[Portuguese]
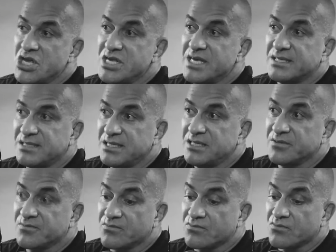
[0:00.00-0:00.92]
E
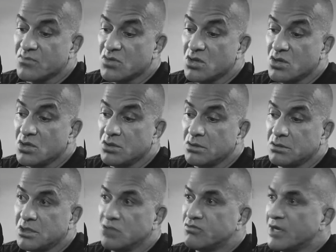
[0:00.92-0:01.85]
assim,
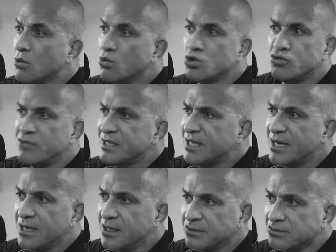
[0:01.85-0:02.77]
tanto é que eu continuei
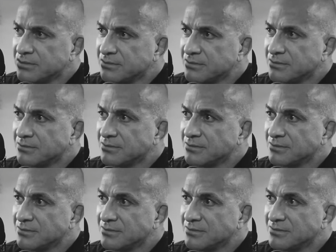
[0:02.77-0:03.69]
treinando
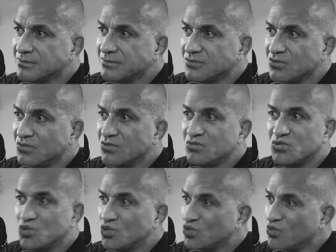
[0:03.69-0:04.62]
com o
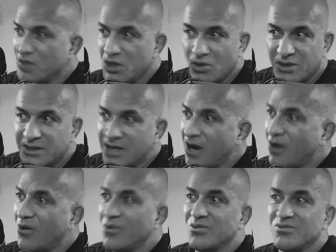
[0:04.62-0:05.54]

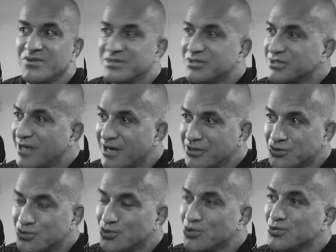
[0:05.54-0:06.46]
Minotauro, com esses
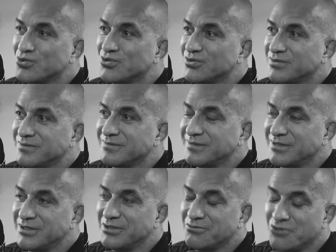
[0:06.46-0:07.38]
caras todos,
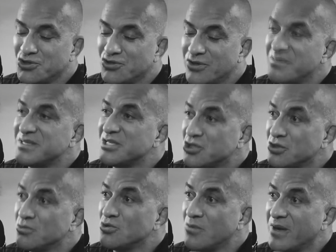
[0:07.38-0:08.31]
e continuei me
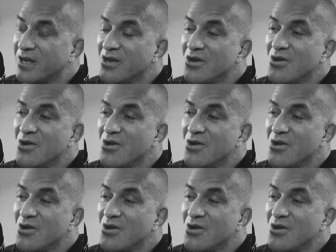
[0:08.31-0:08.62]
sentindo muito bem.